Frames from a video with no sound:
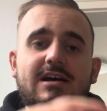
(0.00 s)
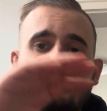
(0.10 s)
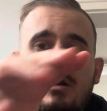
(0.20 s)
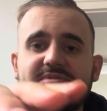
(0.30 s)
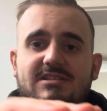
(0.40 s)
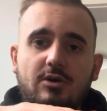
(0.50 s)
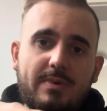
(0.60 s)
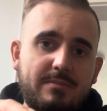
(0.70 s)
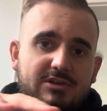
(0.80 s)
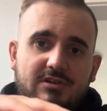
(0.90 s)
Wraps ist auch
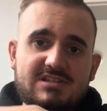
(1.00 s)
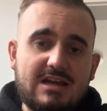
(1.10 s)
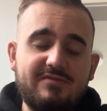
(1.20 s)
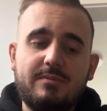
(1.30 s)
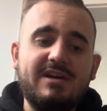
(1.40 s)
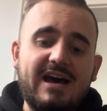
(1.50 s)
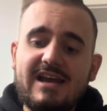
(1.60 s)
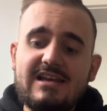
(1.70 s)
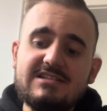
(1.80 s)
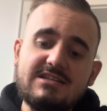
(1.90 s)
bei McDonald's einfach mein
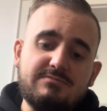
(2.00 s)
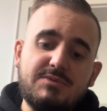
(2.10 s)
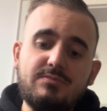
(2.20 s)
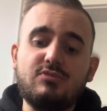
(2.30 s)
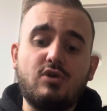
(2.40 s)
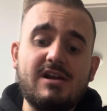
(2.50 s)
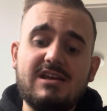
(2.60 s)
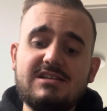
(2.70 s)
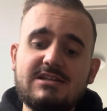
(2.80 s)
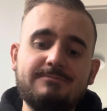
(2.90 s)
Highlight mit dem Royal
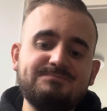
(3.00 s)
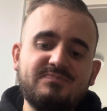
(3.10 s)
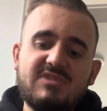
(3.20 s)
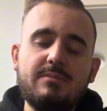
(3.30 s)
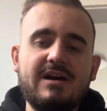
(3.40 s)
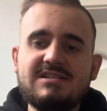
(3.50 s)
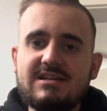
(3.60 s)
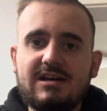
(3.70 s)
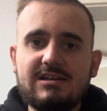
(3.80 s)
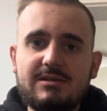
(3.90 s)
Käse. Die beiden
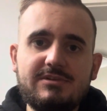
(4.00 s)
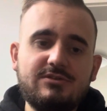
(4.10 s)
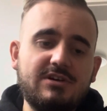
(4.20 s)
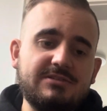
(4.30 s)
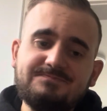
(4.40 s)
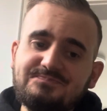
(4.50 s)
Sachen liebe ich dort.